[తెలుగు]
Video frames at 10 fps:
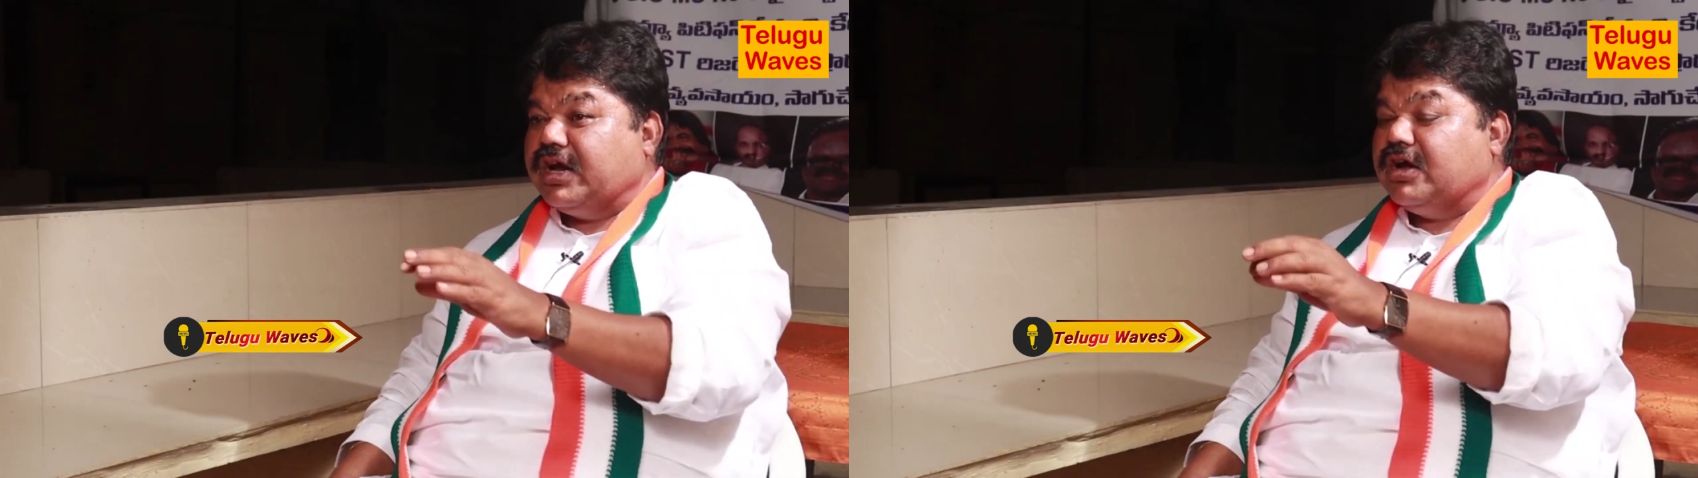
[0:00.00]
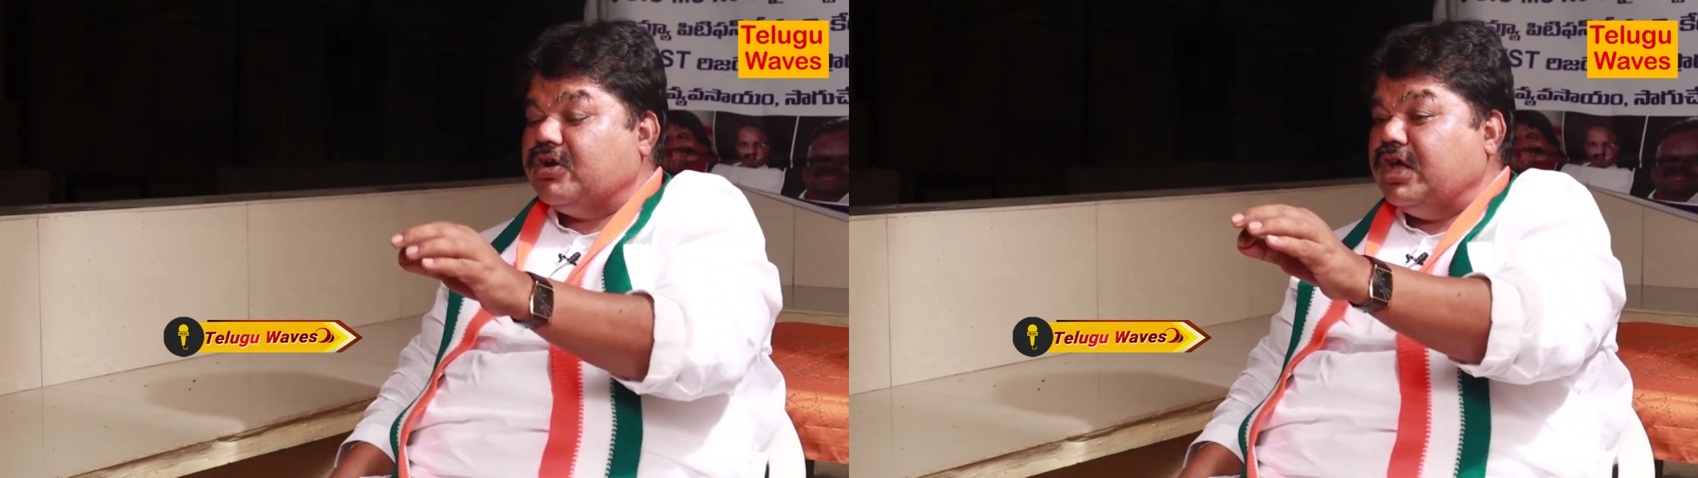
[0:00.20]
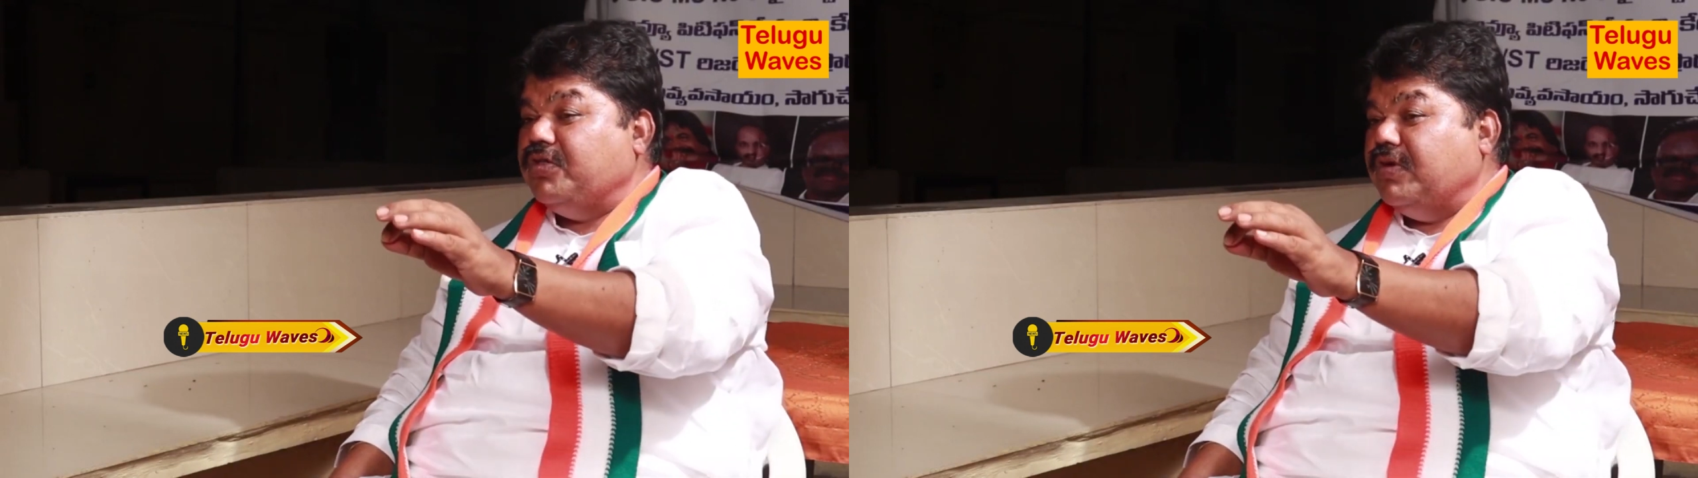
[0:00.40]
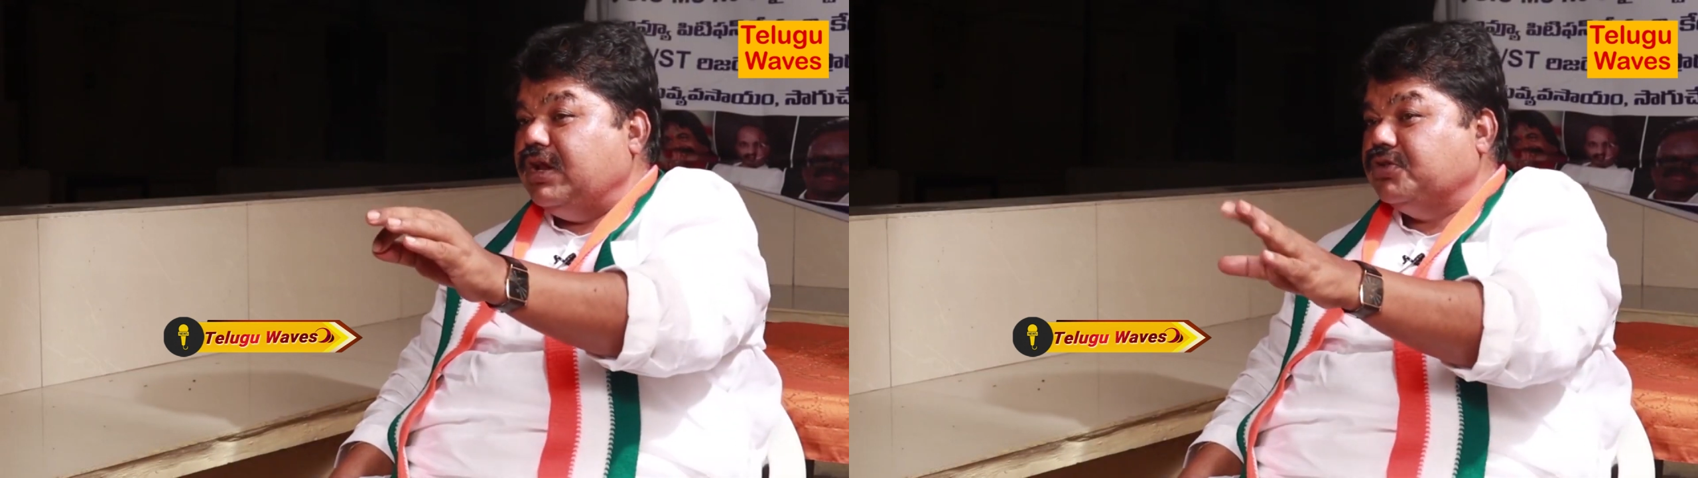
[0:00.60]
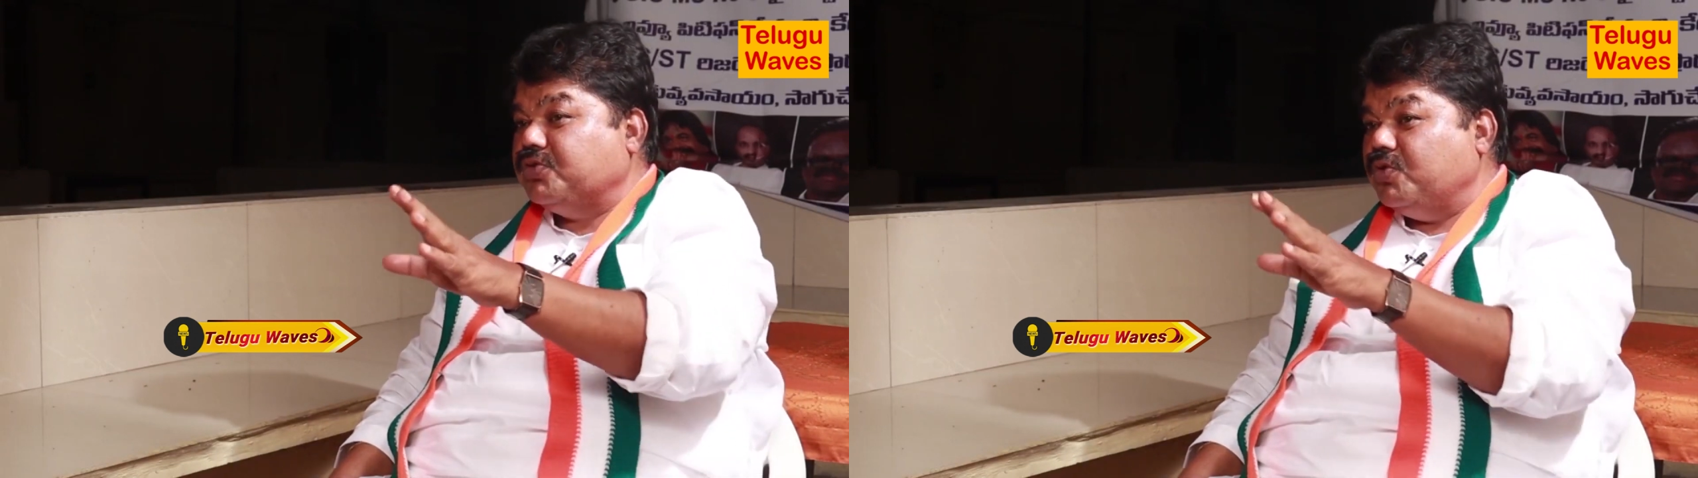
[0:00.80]
ఎకరకు ఐదు
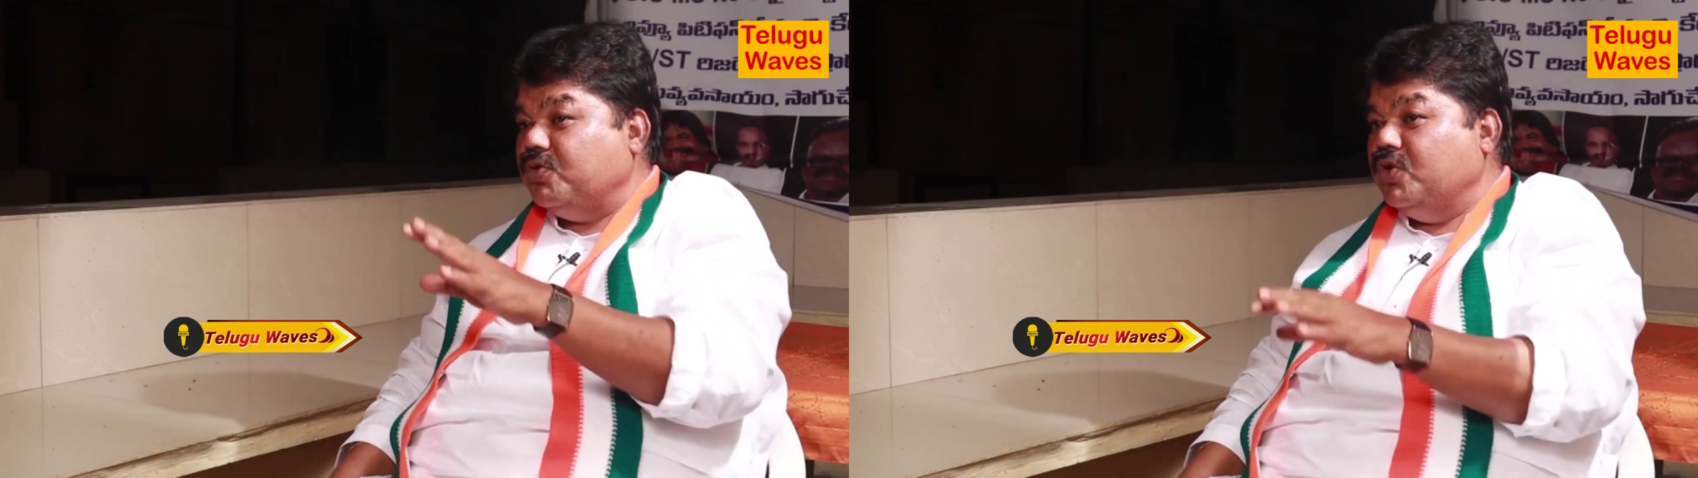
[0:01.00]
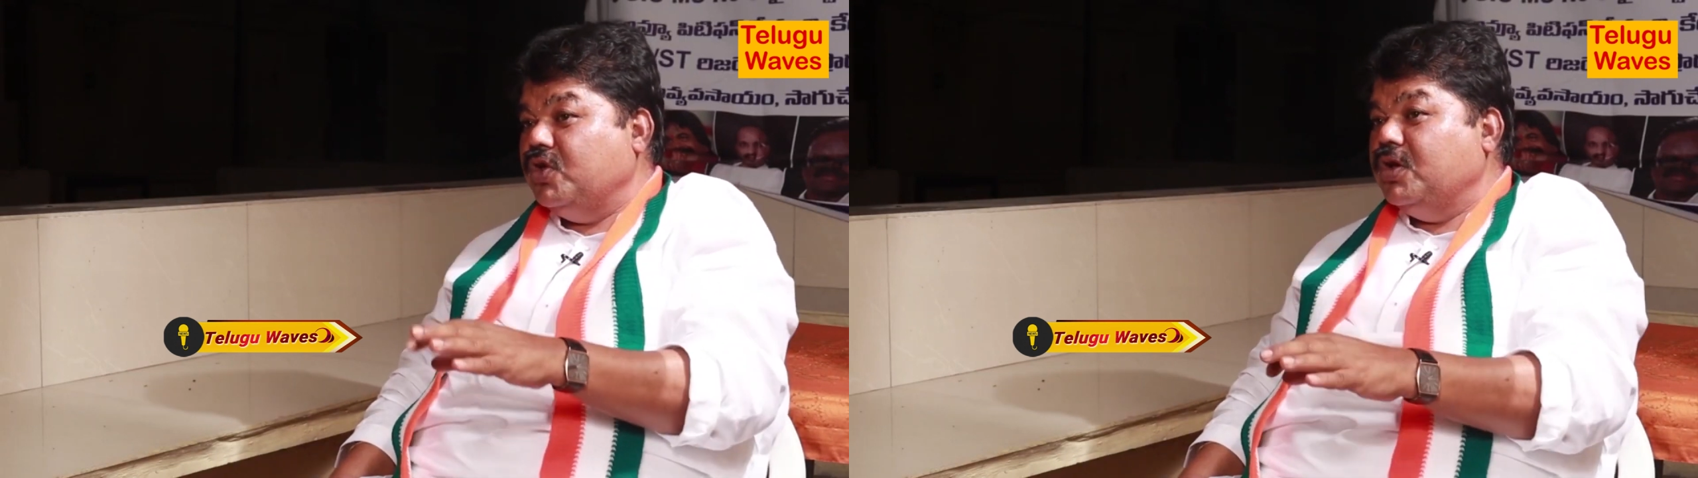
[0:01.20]
వేలు ఇస్తుండ్రు